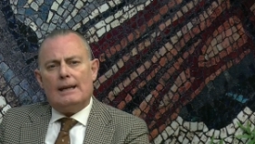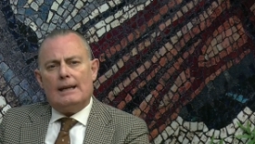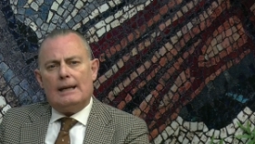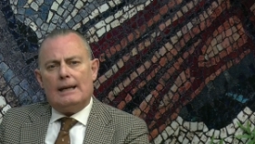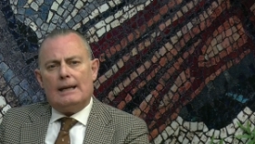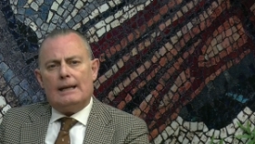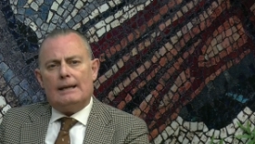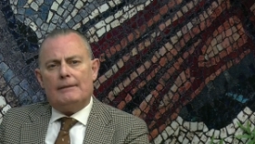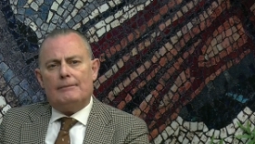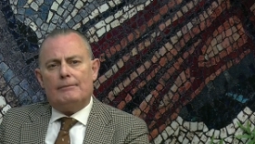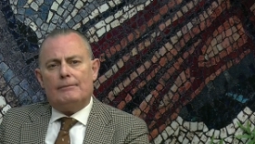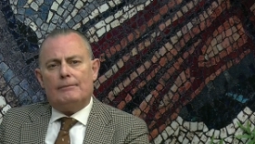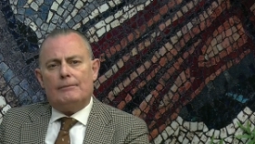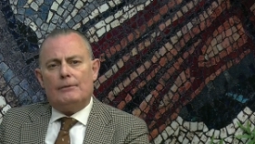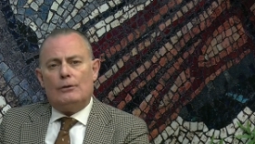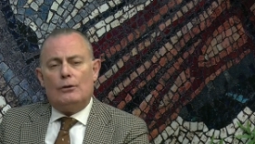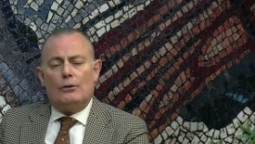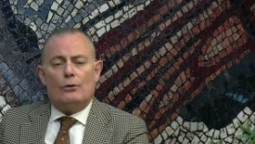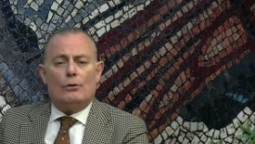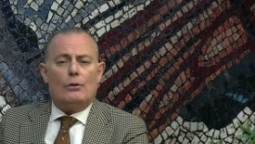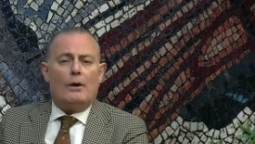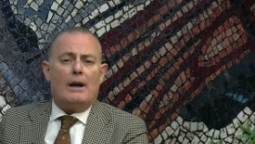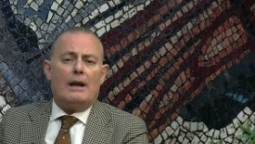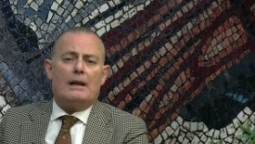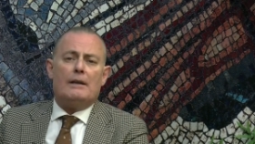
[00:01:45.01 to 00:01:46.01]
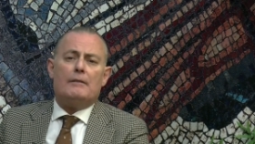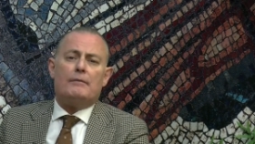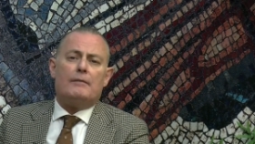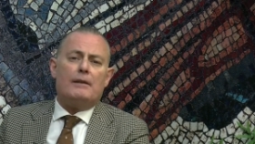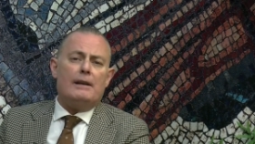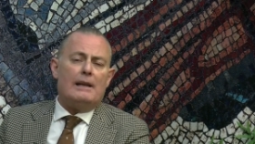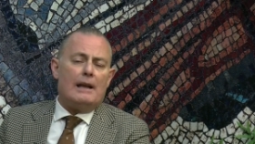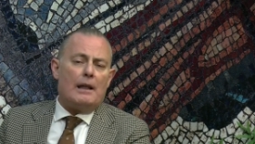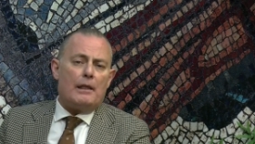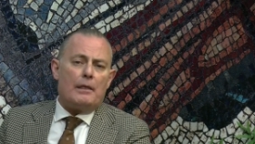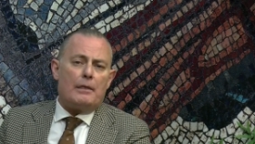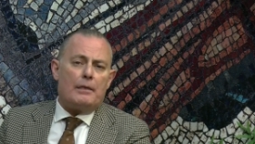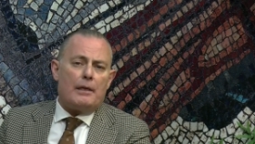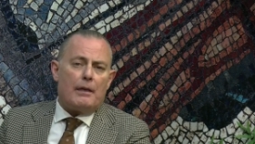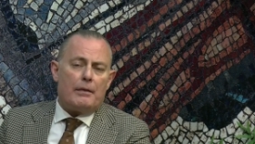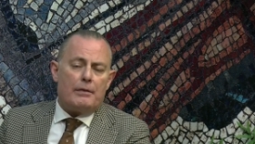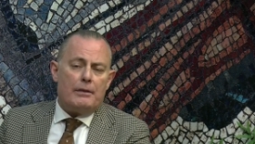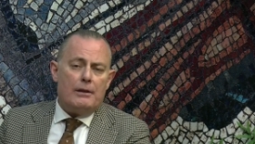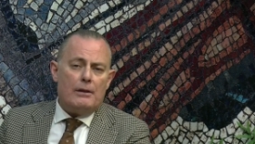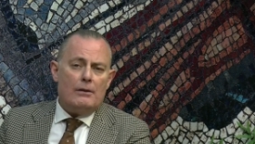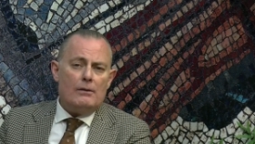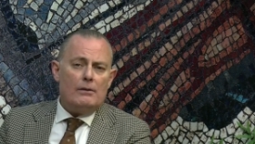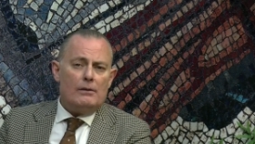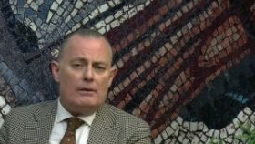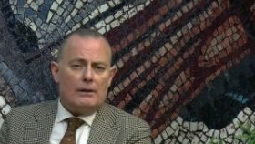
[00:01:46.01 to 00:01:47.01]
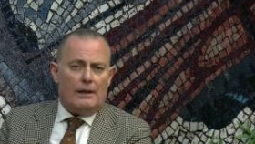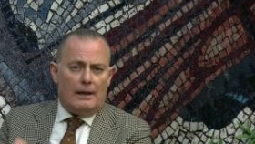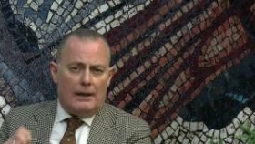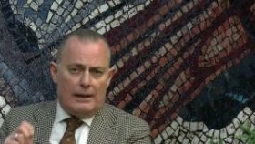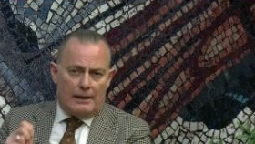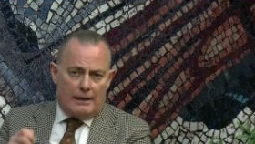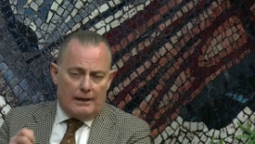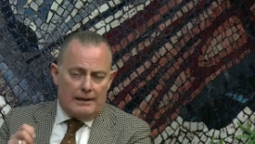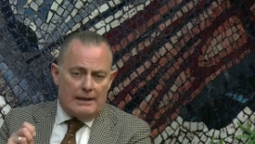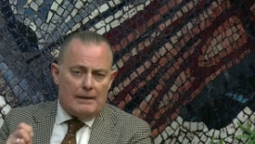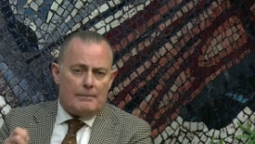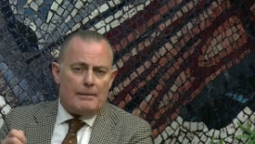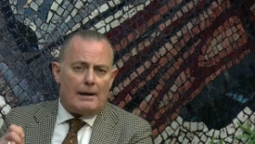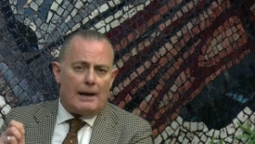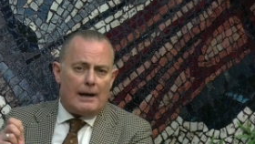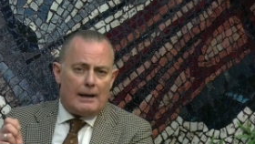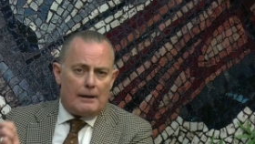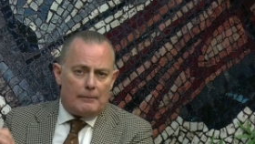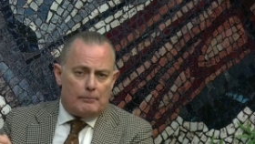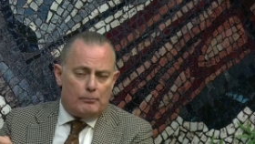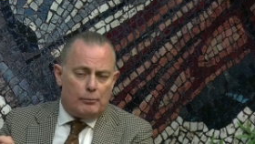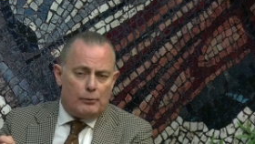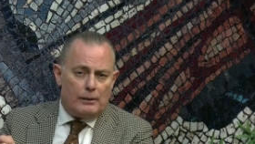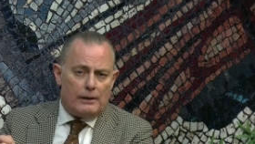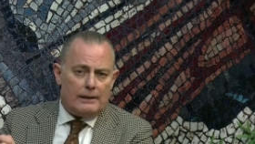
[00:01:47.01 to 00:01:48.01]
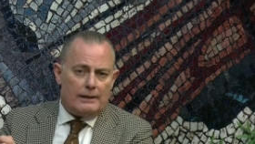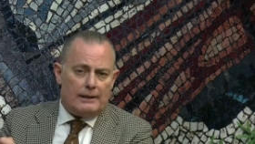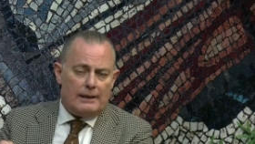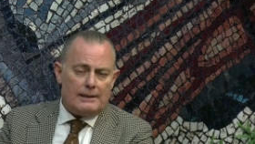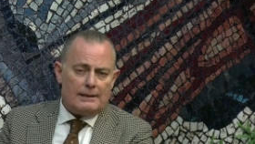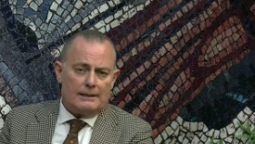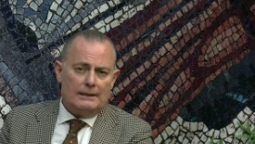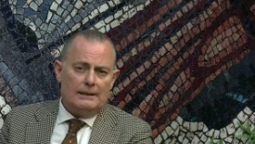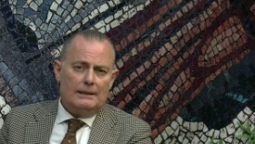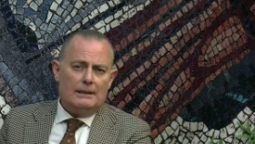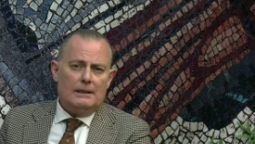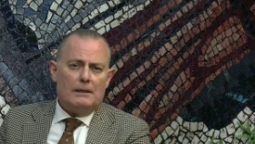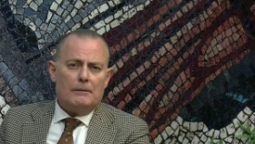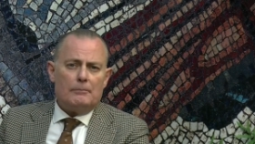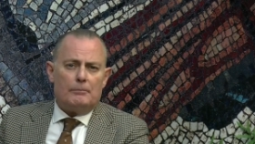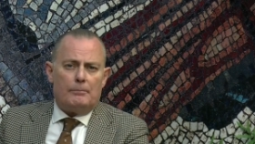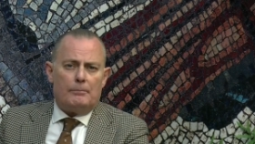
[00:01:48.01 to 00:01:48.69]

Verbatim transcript: Eh, no hay financiación, hay que llamar a las puertas